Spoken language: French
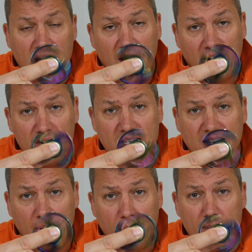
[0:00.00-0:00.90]
Alors, c'est
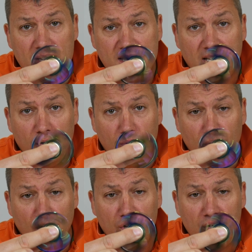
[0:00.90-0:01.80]
quand même assez lourd, là.